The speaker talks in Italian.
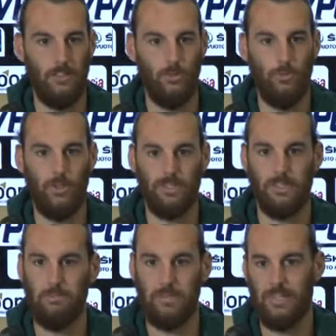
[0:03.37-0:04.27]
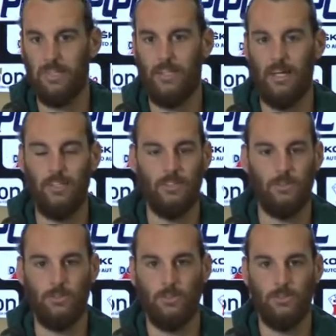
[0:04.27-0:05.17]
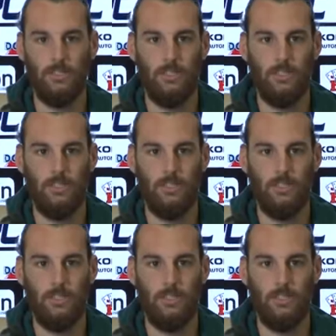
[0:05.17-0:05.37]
l'umore è sempre alto,